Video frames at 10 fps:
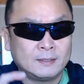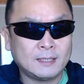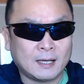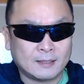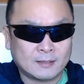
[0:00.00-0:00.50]

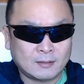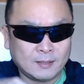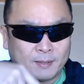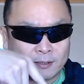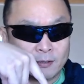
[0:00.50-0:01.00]
じゃあ
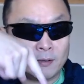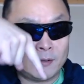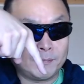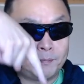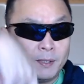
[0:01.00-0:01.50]
例えばそ
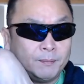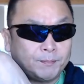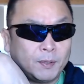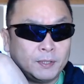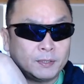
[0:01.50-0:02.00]
の
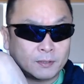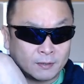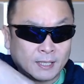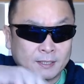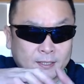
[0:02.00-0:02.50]

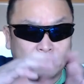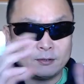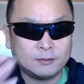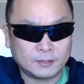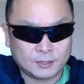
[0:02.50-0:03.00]
ピンポイントで地
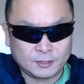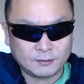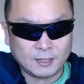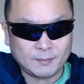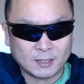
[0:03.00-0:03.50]
球地
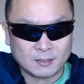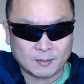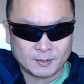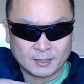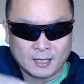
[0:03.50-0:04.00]
球レベル
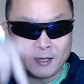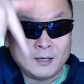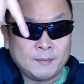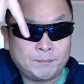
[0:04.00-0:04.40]
で見て